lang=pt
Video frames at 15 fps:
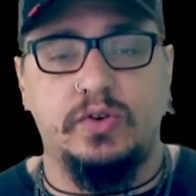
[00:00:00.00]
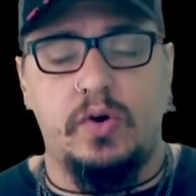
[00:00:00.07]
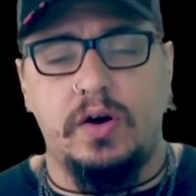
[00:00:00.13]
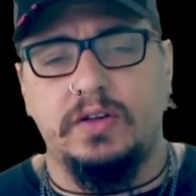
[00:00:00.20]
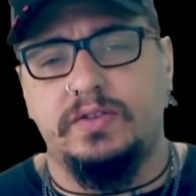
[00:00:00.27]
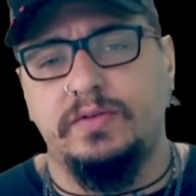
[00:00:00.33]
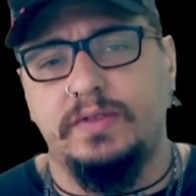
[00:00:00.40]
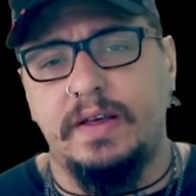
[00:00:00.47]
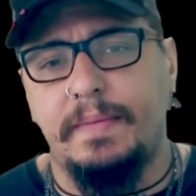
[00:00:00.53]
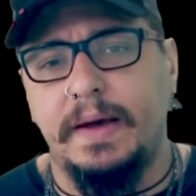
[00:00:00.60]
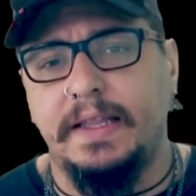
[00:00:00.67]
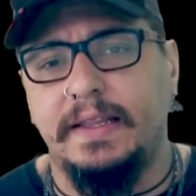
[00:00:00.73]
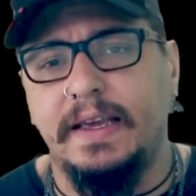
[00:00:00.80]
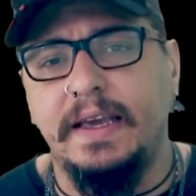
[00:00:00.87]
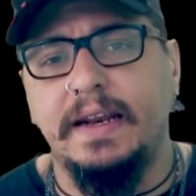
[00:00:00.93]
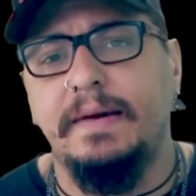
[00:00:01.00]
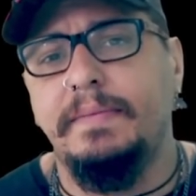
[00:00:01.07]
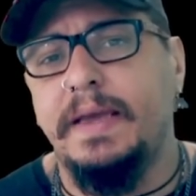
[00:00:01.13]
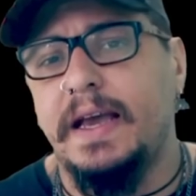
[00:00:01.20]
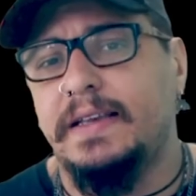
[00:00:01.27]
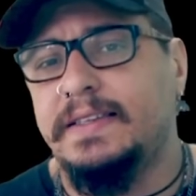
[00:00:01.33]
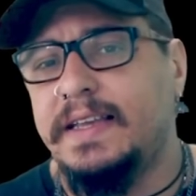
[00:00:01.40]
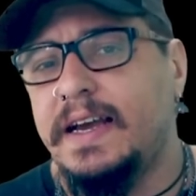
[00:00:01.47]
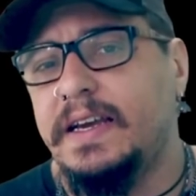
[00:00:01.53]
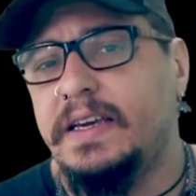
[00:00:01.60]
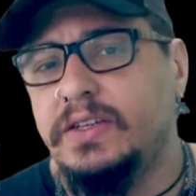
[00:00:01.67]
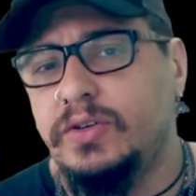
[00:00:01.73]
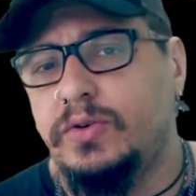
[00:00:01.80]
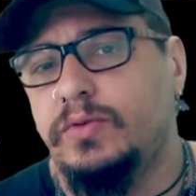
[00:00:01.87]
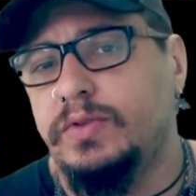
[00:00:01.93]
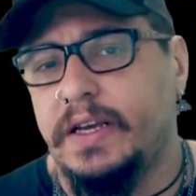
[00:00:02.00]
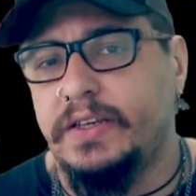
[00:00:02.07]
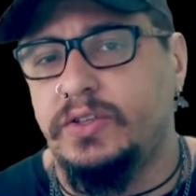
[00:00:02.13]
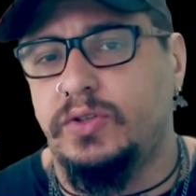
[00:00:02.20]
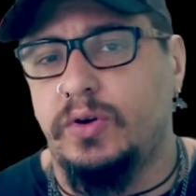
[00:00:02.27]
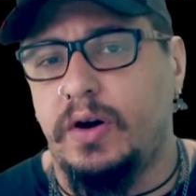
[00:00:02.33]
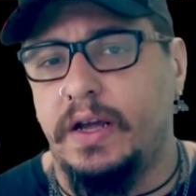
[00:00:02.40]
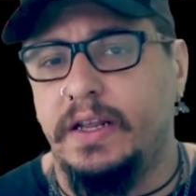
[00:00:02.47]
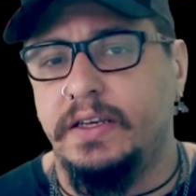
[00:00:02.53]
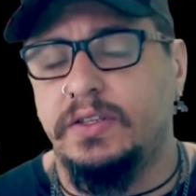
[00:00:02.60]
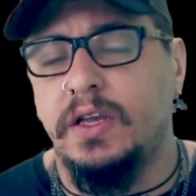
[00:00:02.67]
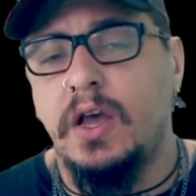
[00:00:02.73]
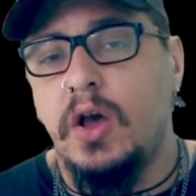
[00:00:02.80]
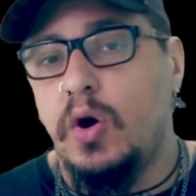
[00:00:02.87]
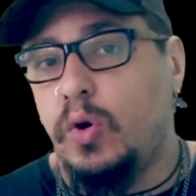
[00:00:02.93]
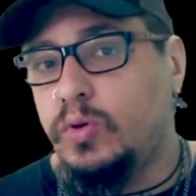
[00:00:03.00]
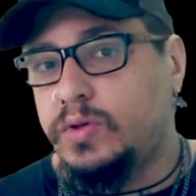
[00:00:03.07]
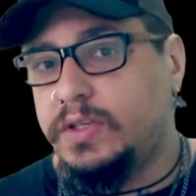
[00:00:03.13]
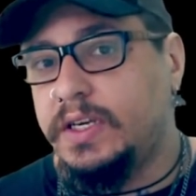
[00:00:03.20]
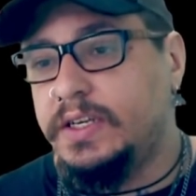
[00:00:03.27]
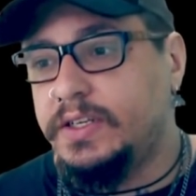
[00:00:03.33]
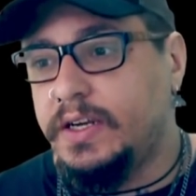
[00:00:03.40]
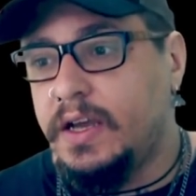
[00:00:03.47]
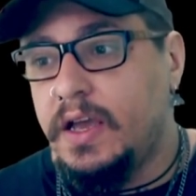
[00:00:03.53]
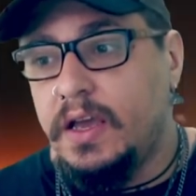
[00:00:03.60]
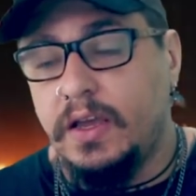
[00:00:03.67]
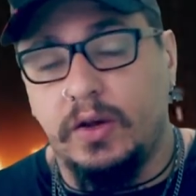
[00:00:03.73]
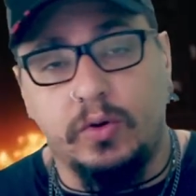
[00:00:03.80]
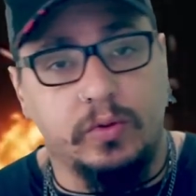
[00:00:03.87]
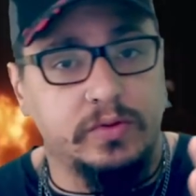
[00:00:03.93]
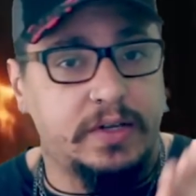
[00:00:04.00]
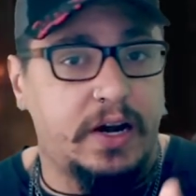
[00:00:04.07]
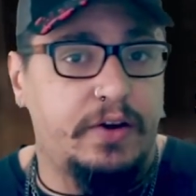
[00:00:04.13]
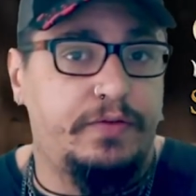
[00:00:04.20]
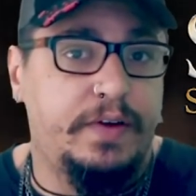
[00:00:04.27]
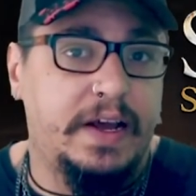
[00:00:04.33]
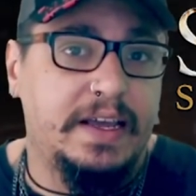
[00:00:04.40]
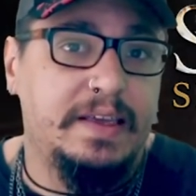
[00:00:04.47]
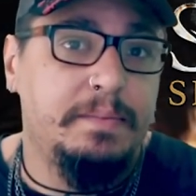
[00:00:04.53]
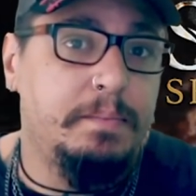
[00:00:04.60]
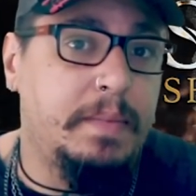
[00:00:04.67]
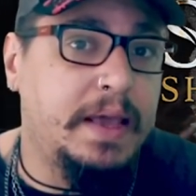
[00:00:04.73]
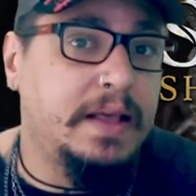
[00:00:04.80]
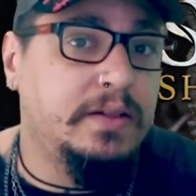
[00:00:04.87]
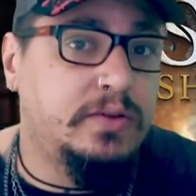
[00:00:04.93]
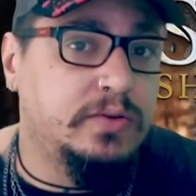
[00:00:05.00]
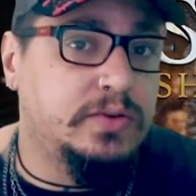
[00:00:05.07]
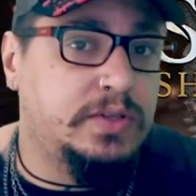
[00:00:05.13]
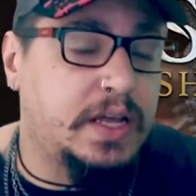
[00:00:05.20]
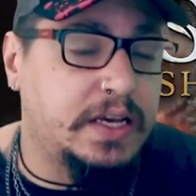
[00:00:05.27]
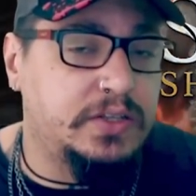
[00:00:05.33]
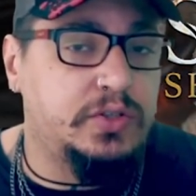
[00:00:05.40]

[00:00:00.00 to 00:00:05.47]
gostam da maneira Miyazaki de contar histórias, ou seja, encontrar fragmentos da